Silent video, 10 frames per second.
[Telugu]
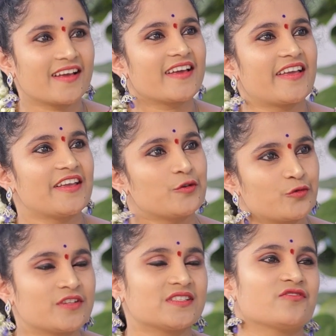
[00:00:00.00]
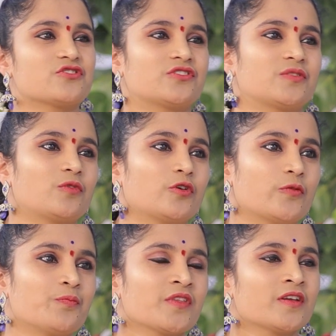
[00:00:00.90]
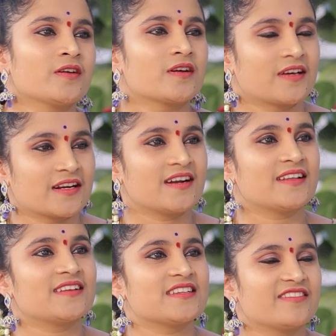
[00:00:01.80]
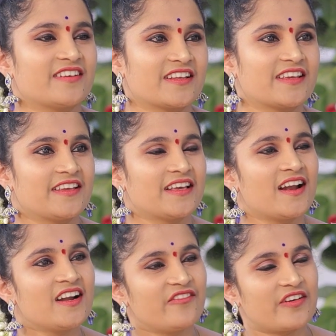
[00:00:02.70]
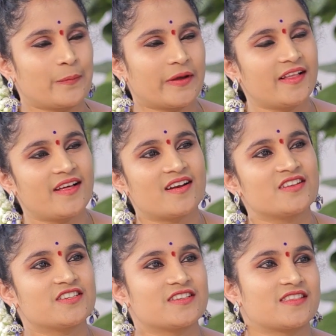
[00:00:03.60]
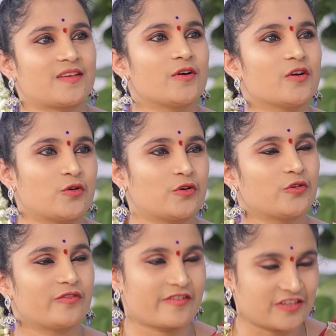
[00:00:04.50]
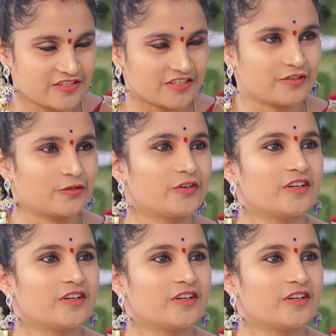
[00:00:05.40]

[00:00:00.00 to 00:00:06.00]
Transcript: అలాగే ఈ నూతన సంవత్సరంలో కర్కాటక రాశి వారికి ఎలాంటి పరిహారాలు చేస్తే బాగుంటుందో వివరించండి